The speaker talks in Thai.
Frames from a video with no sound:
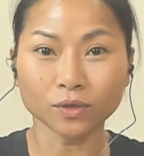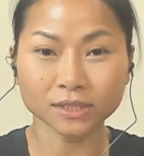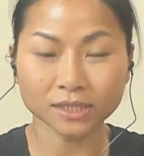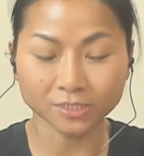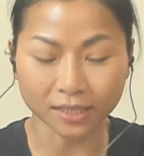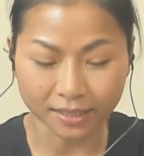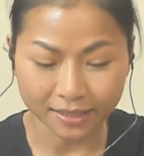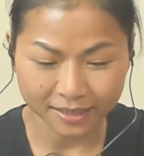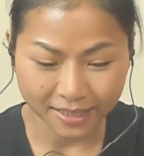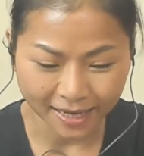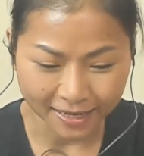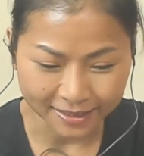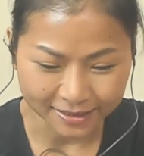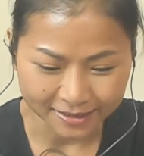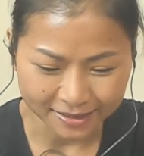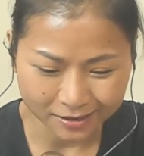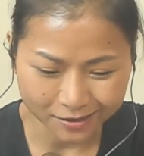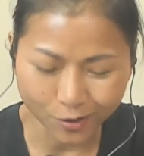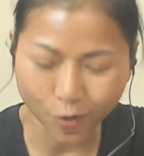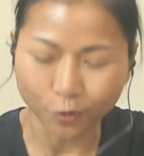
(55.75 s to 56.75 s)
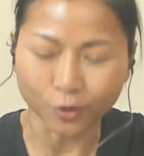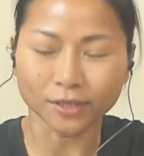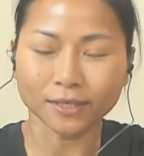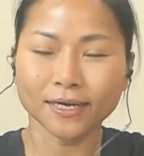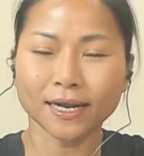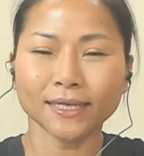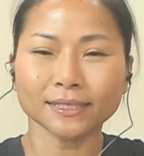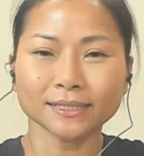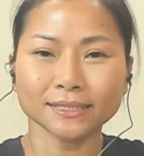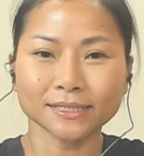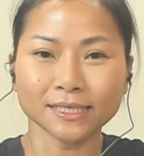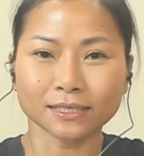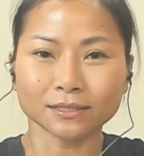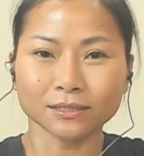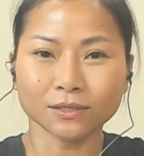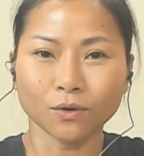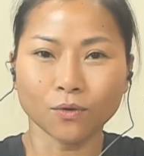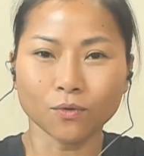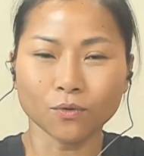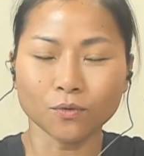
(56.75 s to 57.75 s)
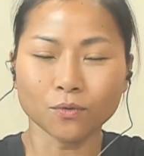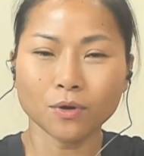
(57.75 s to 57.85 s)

จากการกดดันจากตรง